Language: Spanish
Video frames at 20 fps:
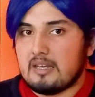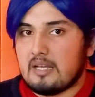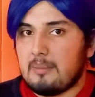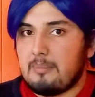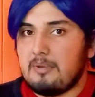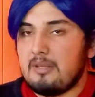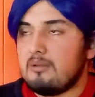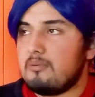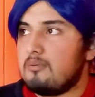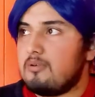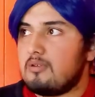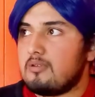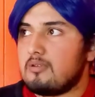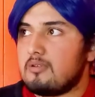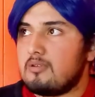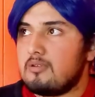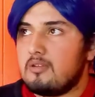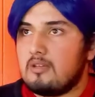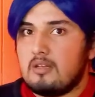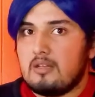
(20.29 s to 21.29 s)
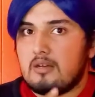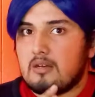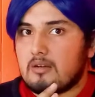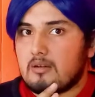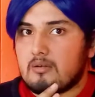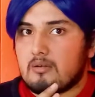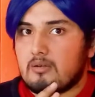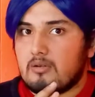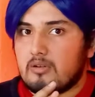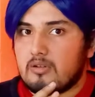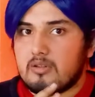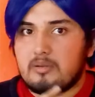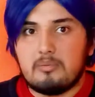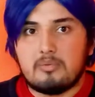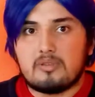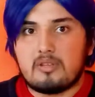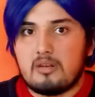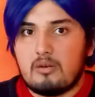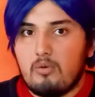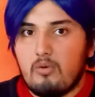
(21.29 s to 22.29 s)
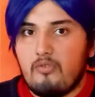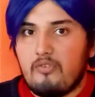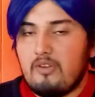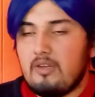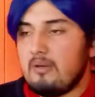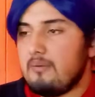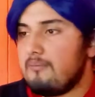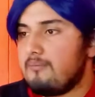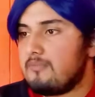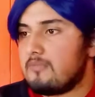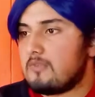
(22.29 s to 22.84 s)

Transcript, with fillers: capítulos conocimos a Luffy,